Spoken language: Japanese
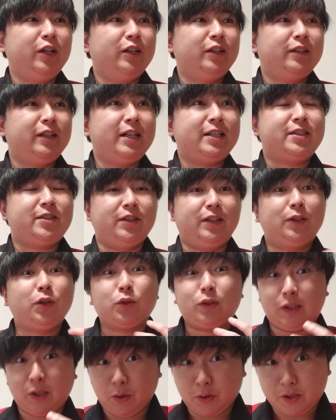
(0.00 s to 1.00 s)
レッツに
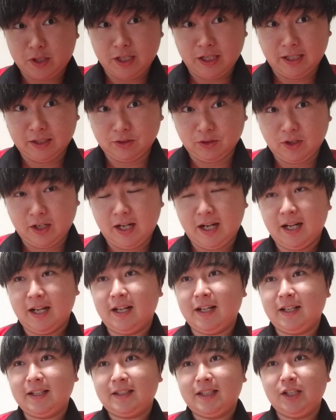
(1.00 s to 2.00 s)
取ってほしいかとか、っ